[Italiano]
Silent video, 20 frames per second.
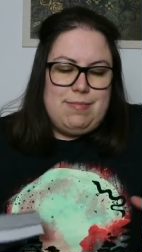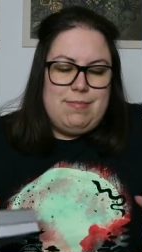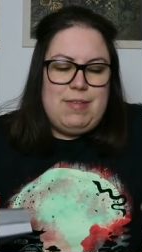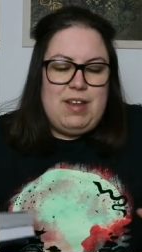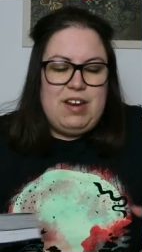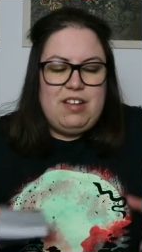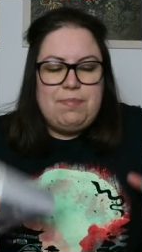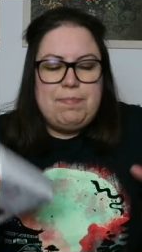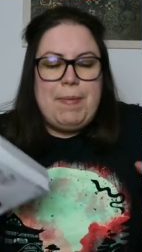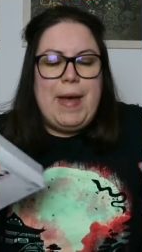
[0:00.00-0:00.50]

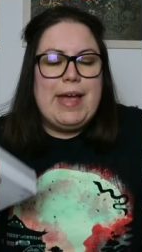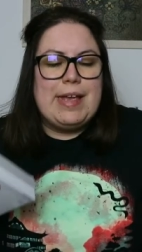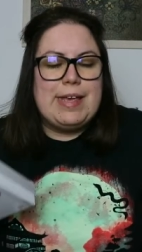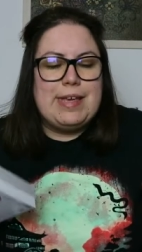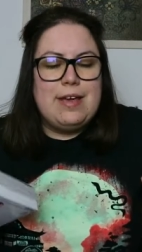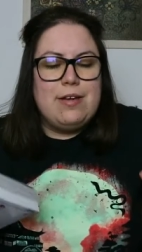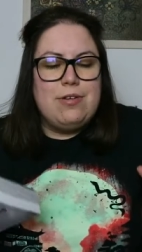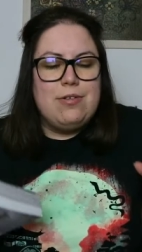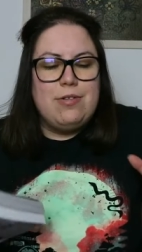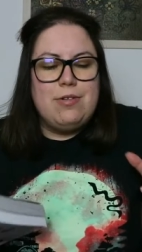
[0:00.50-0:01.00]

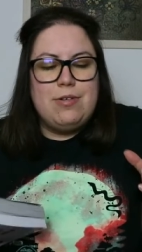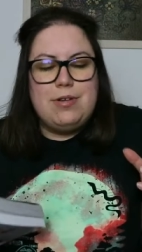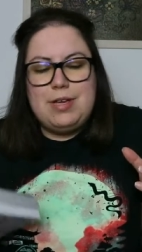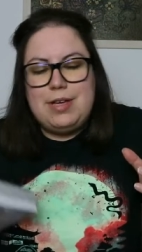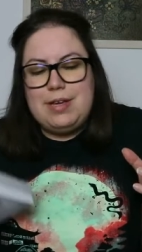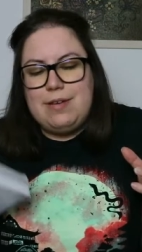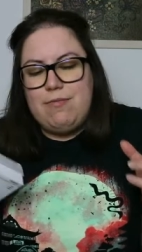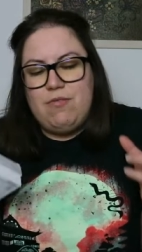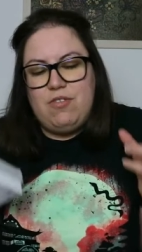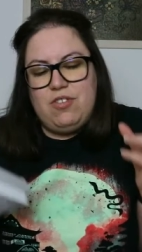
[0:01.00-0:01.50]
rispecchiano
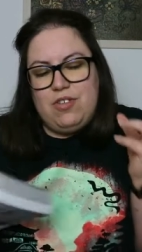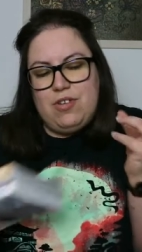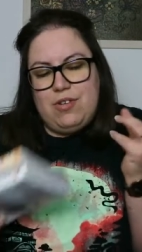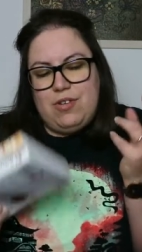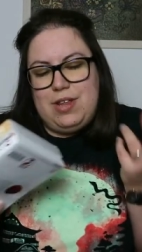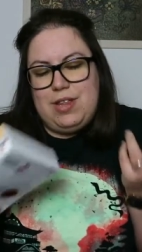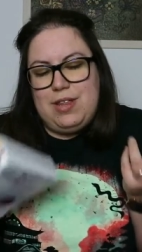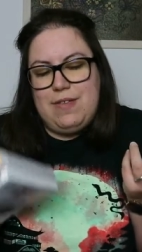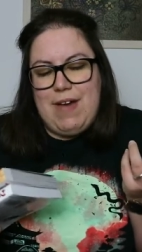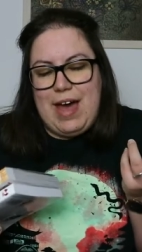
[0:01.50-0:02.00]
in
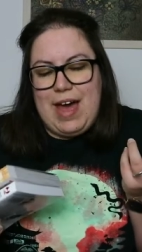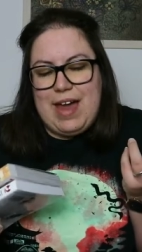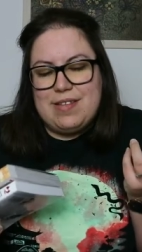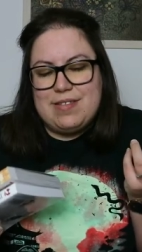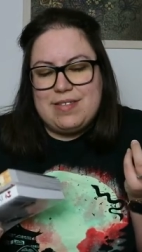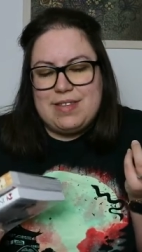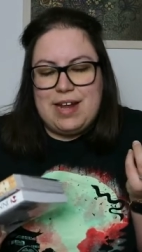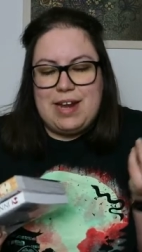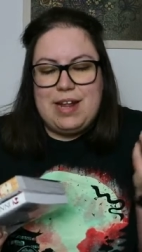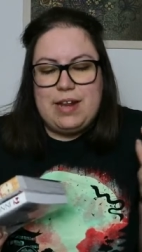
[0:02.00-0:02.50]
visione
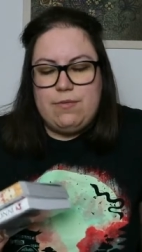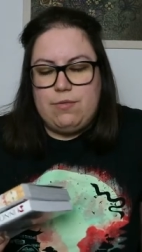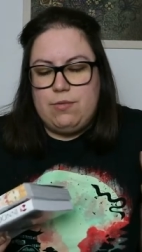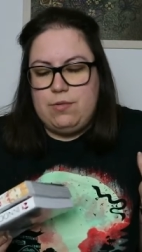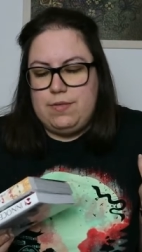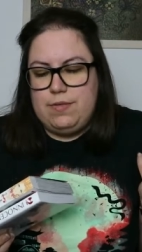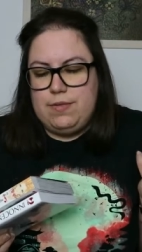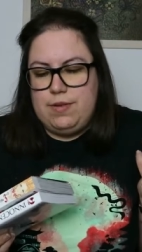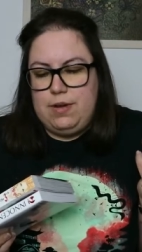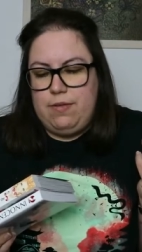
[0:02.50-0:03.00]
diversa la
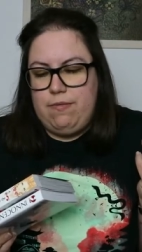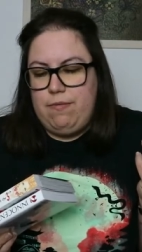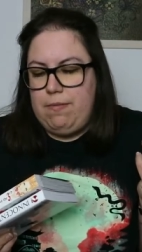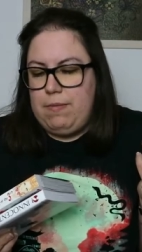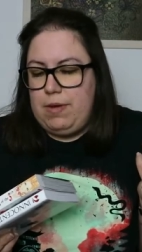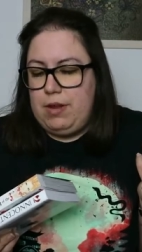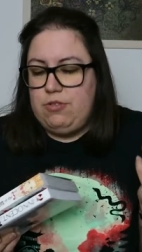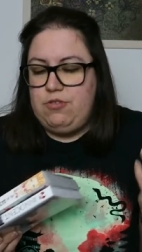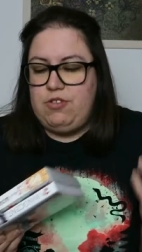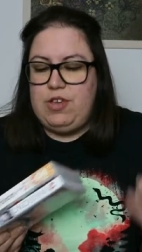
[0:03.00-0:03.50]
rivoluzione
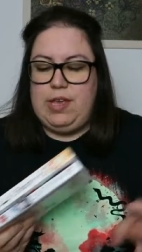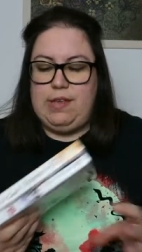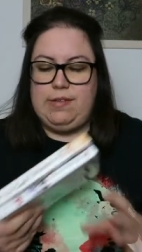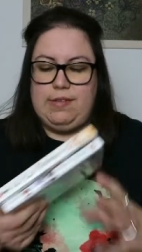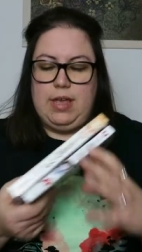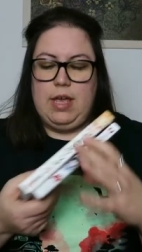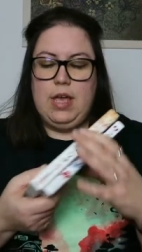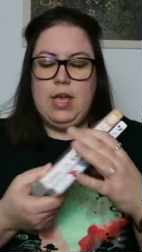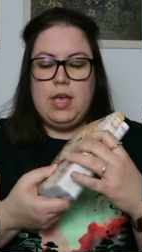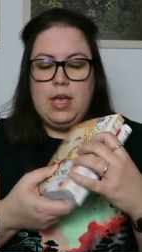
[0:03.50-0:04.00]

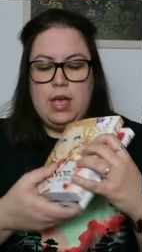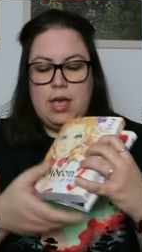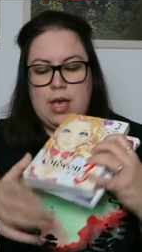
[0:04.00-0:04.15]
francese